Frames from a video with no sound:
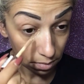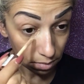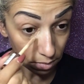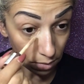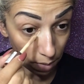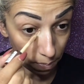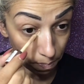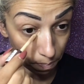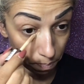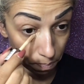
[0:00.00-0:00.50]

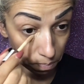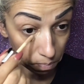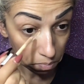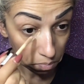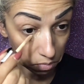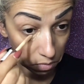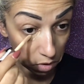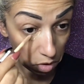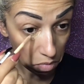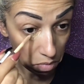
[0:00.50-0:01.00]
ma
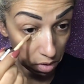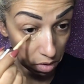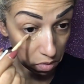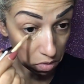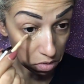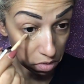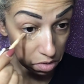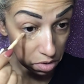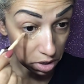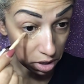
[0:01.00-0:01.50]
come
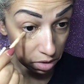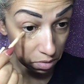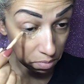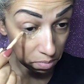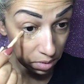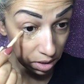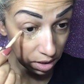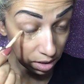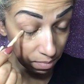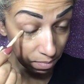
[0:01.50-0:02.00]
colore non
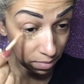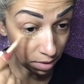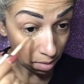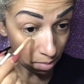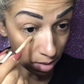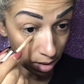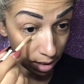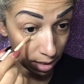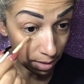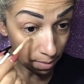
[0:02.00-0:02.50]
mi sembra
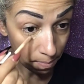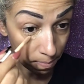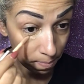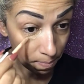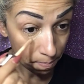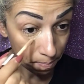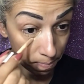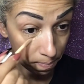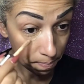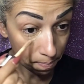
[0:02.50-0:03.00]
male